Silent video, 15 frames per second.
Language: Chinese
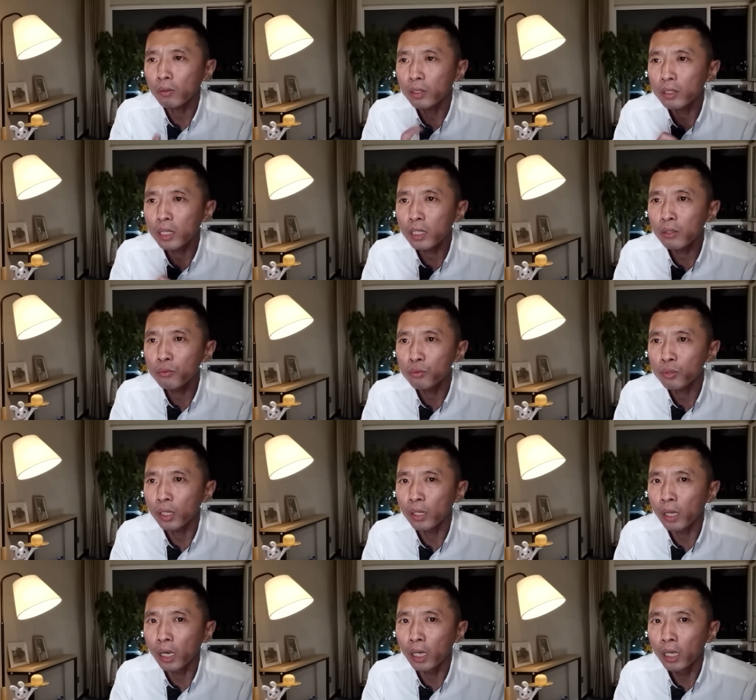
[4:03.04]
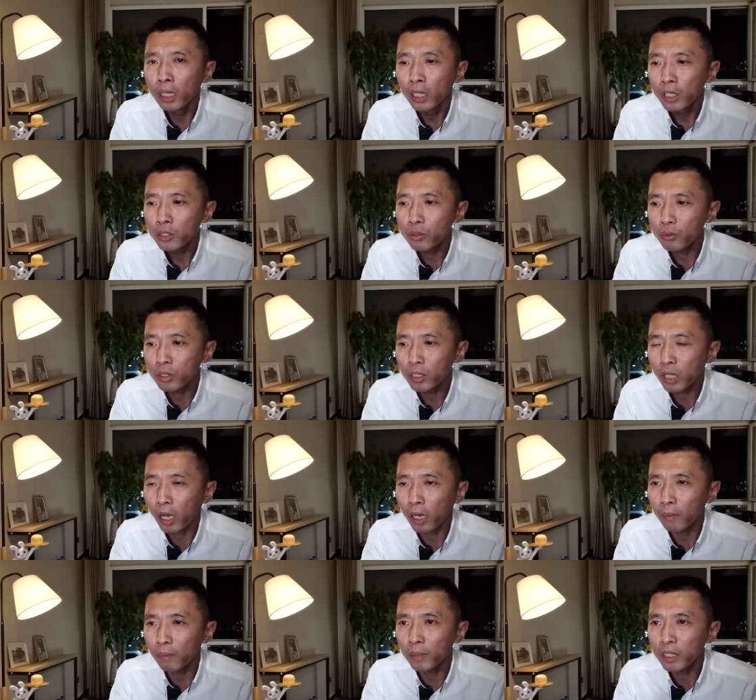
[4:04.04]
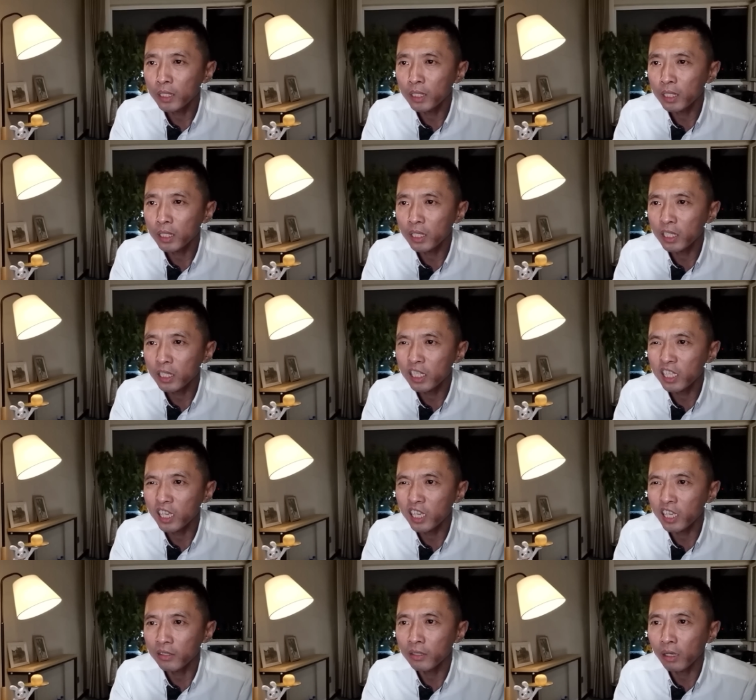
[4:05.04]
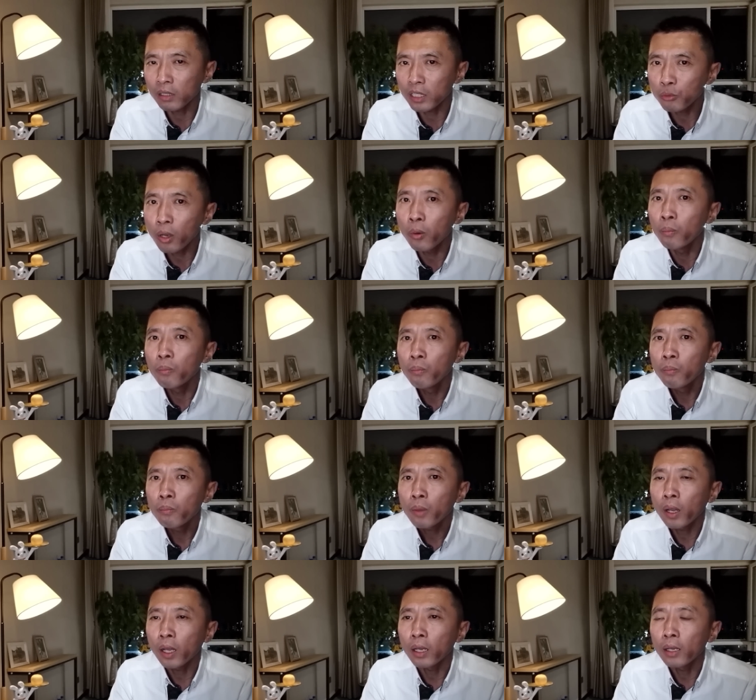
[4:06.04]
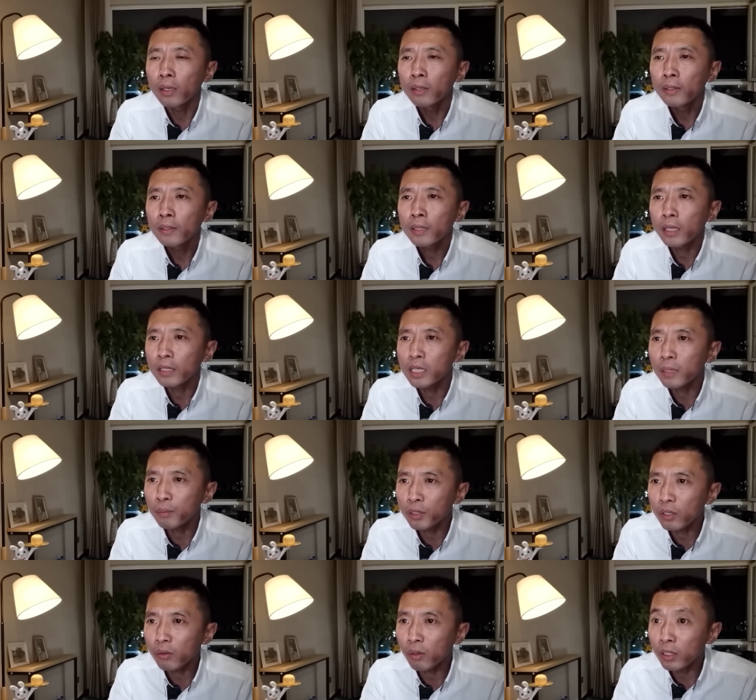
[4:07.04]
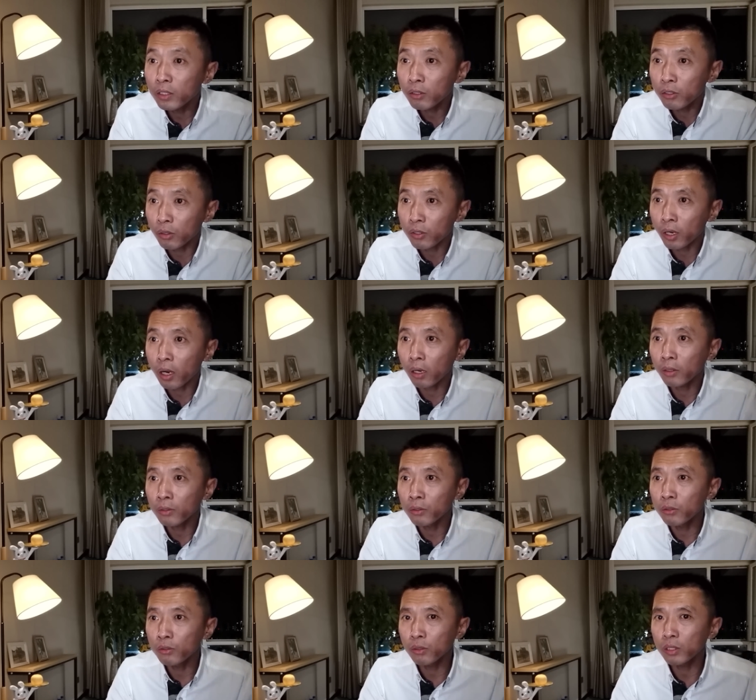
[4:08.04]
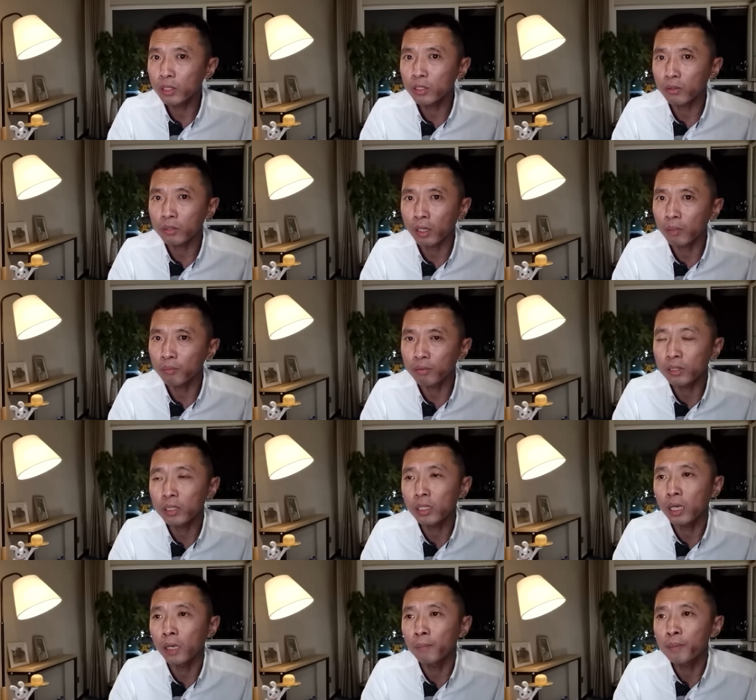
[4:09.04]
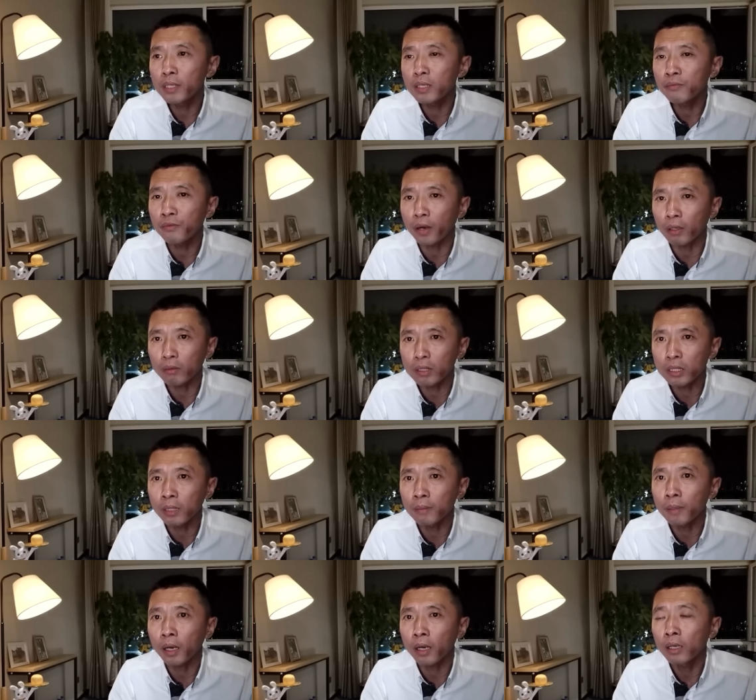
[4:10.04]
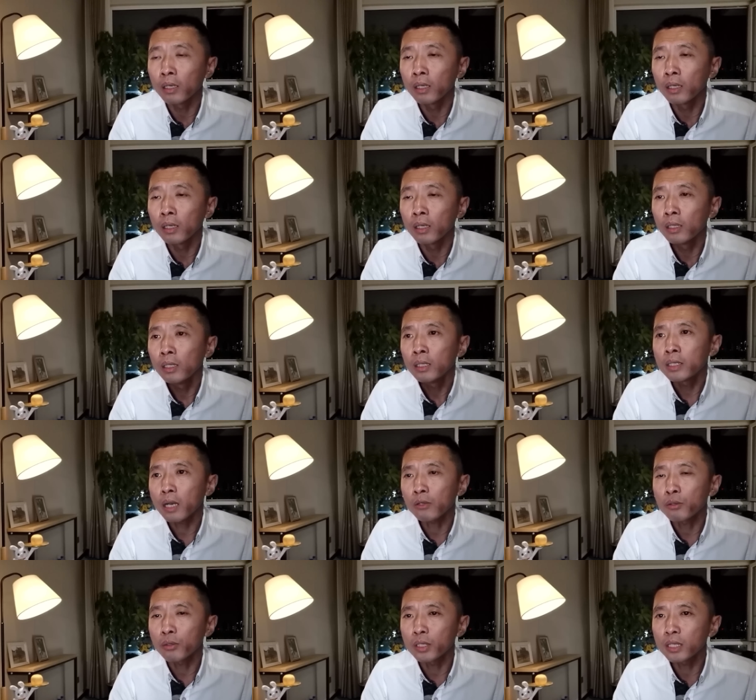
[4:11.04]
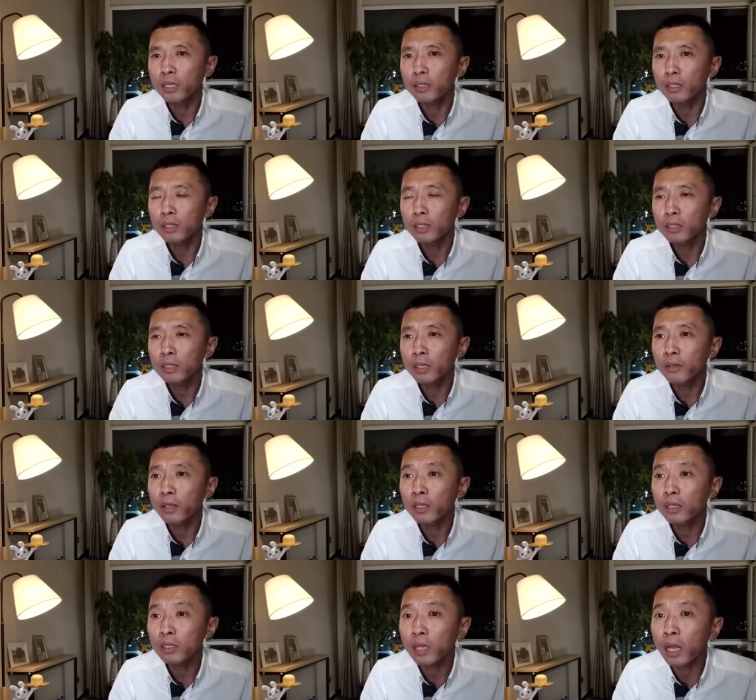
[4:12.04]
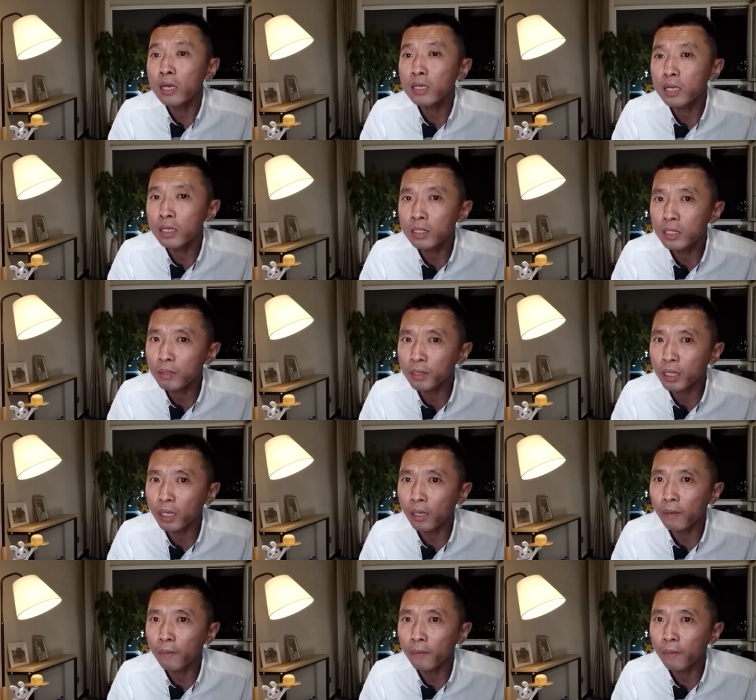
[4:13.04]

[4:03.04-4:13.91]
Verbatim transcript: 的那个女的呢，就是他们这个眼镜店里的一个员工，哎，但你也不能管他叫小三儿，有人说是小三儿，不是的，毕竟法律层面，人家二全现现在他是单身，是不是？